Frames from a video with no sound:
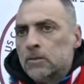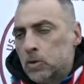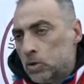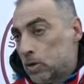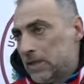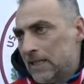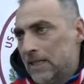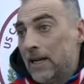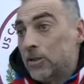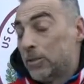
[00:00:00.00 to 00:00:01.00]
un punto
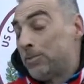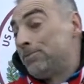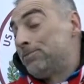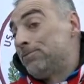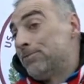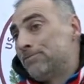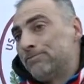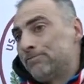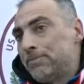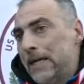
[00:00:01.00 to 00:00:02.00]
guadagnato
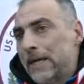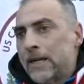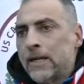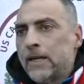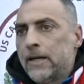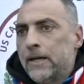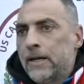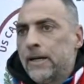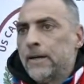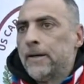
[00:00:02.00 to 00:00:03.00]
per,
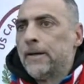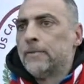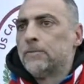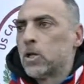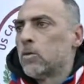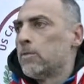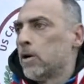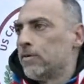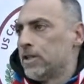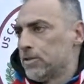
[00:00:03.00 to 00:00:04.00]
eh, per come
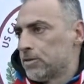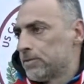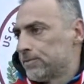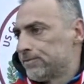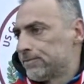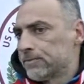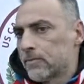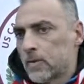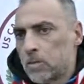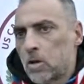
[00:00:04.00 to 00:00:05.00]
abbiamo finito.
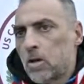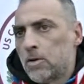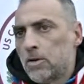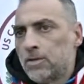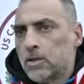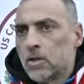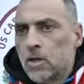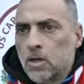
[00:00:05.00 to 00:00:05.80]
Per come abbiamo finito.